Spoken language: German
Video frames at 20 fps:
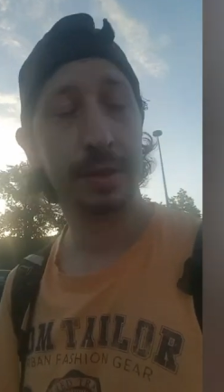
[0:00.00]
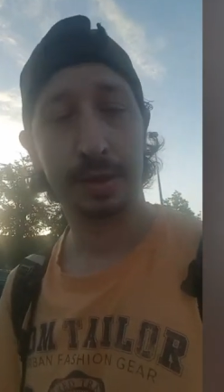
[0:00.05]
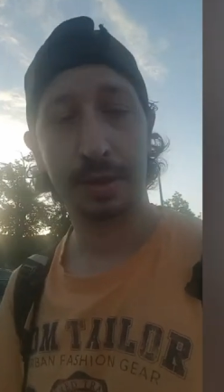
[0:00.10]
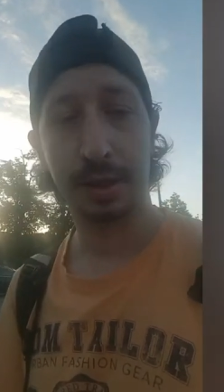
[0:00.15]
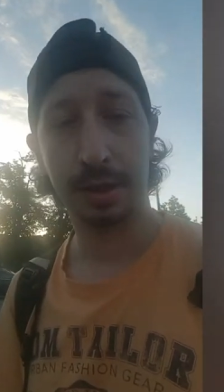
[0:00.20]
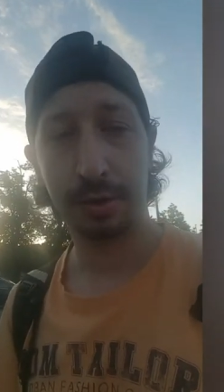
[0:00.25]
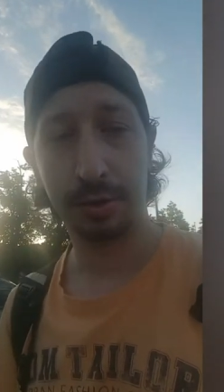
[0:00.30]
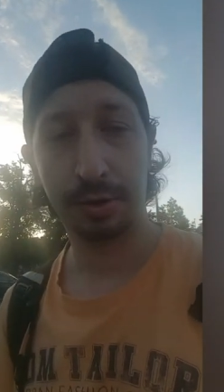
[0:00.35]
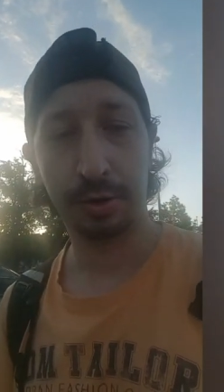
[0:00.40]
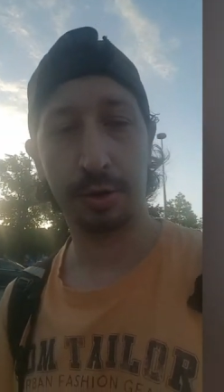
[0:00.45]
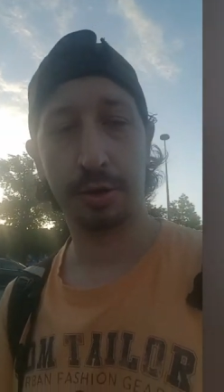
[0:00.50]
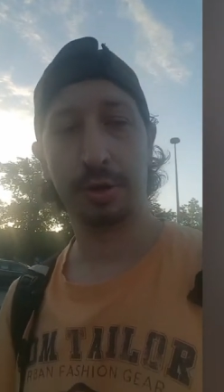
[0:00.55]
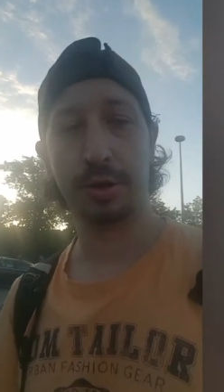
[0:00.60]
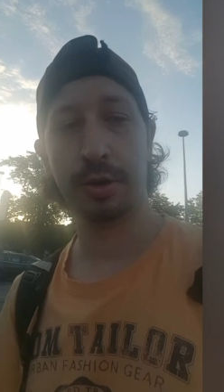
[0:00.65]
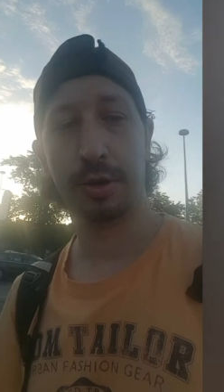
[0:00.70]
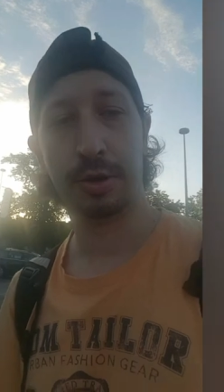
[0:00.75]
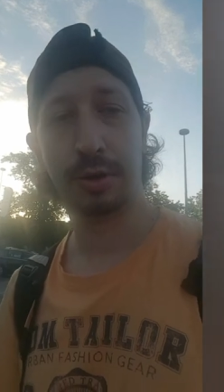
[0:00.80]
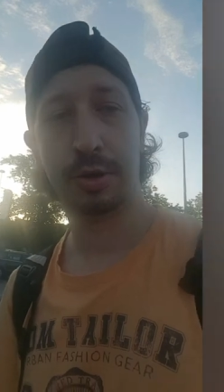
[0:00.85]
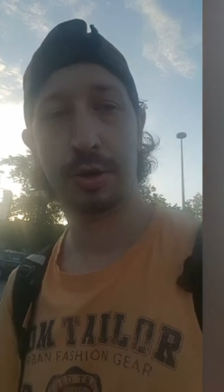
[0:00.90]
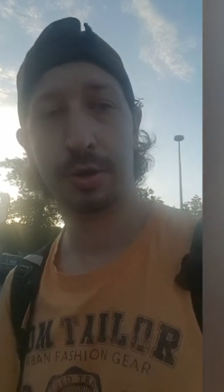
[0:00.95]
dennoch
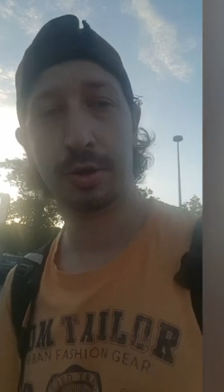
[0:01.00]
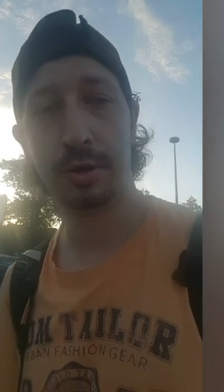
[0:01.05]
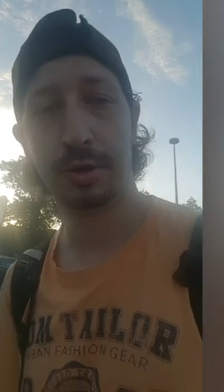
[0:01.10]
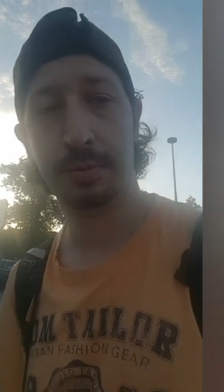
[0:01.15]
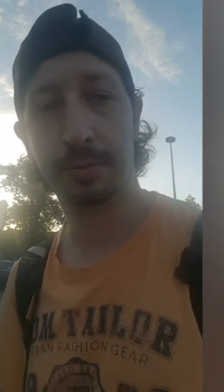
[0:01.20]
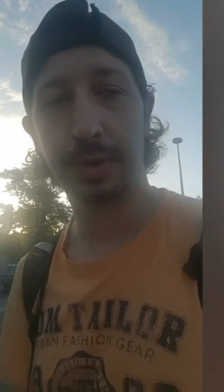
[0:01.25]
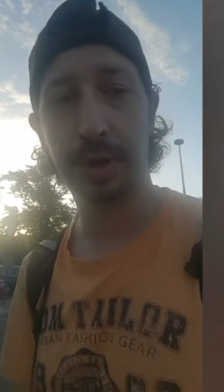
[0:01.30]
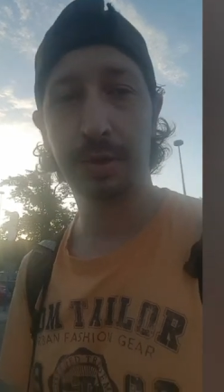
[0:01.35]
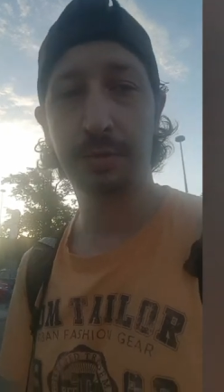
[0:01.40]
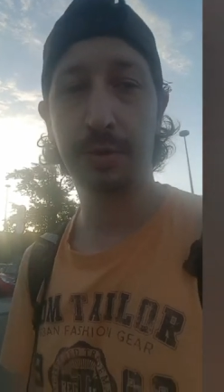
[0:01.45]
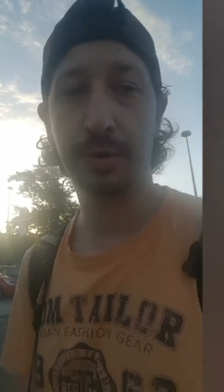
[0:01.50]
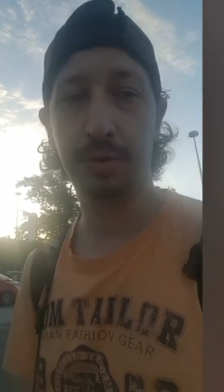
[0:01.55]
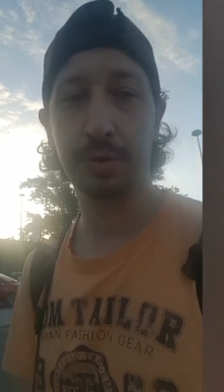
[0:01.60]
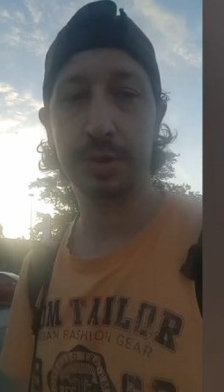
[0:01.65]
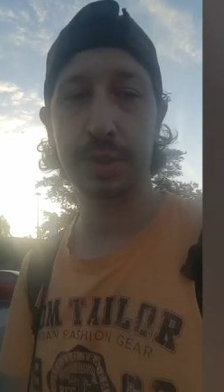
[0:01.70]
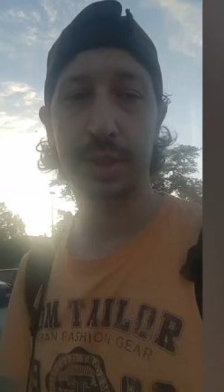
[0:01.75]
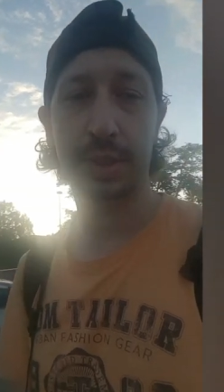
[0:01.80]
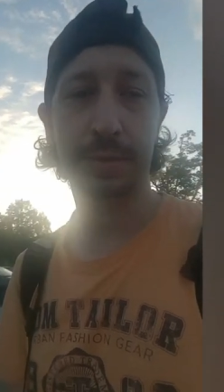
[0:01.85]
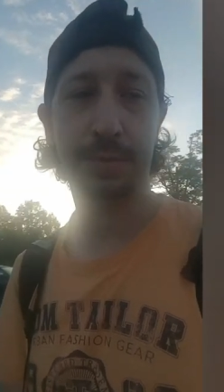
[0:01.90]
aber unser,